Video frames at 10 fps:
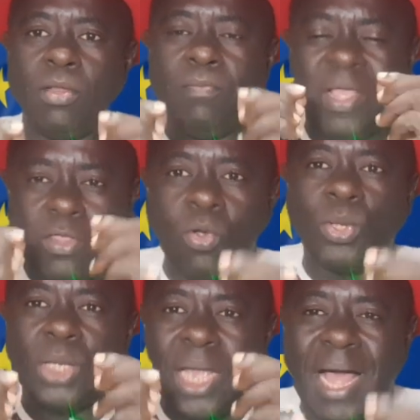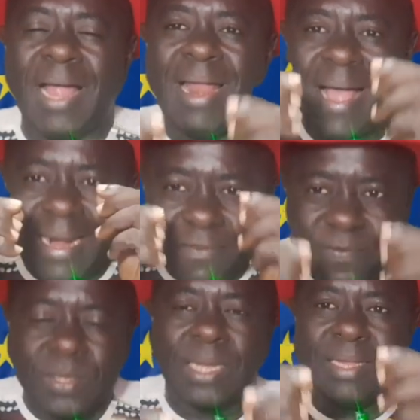Mettons ces gars-là en
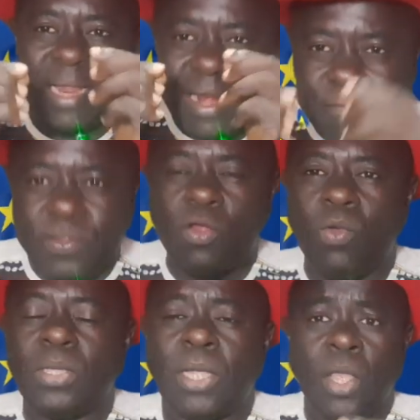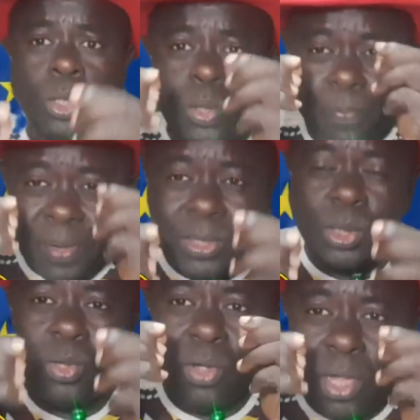Afrique centrale, en Afrique de l'Ouest, sous
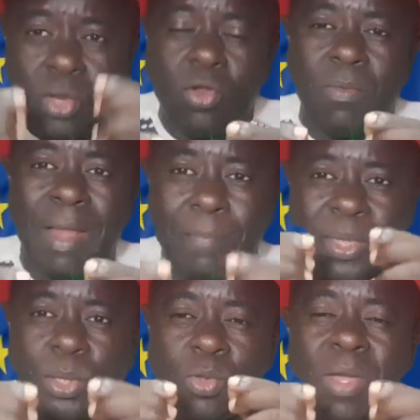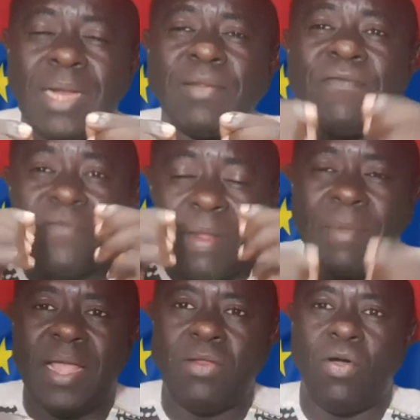pression énorme. La pression doit être
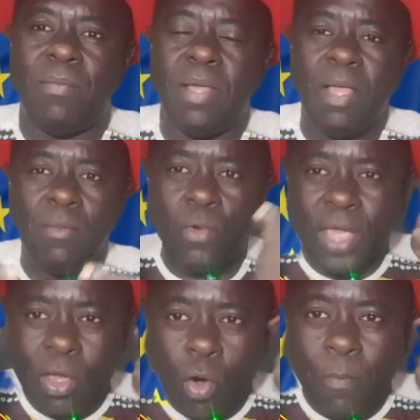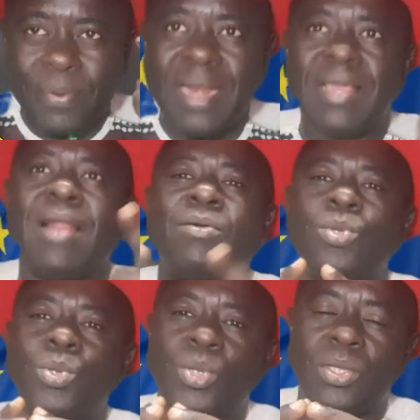vraiment énorme pour qu'ils comprennent
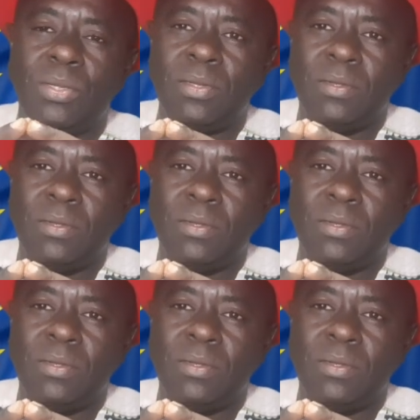quelque chose.